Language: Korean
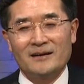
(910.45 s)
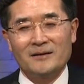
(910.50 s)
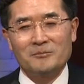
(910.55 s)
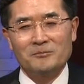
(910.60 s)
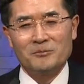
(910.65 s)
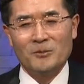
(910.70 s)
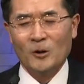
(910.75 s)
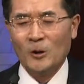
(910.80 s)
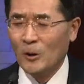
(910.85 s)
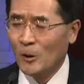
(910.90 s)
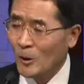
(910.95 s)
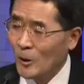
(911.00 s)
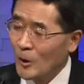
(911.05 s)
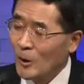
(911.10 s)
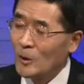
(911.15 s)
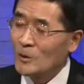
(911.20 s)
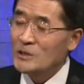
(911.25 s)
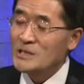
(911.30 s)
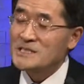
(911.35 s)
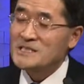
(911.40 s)

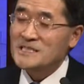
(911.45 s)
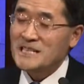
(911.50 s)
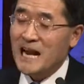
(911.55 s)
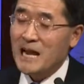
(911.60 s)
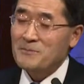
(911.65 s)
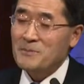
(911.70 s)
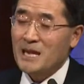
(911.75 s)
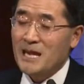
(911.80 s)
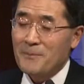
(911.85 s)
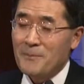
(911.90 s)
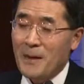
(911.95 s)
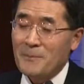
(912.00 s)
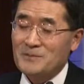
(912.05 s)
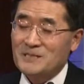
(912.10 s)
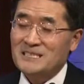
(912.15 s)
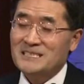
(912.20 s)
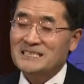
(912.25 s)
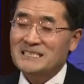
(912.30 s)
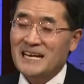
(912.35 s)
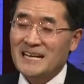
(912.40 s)
모든 사람에게
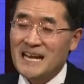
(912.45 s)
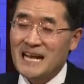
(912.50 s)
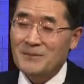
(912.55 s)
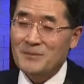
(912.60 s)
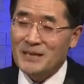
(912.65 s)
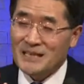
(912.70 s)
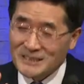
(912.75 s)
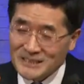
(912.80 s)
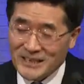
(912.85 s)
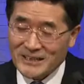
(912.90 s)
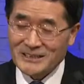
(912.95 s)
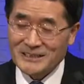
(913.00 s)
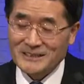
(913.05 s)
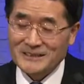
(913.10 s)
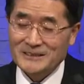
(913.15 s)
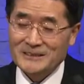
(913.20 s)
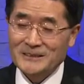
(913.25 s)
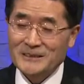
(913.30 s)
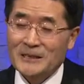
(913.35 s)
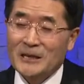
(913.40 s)
베푸신 그 하나님의
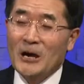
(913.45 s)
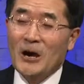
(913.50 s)
은혜를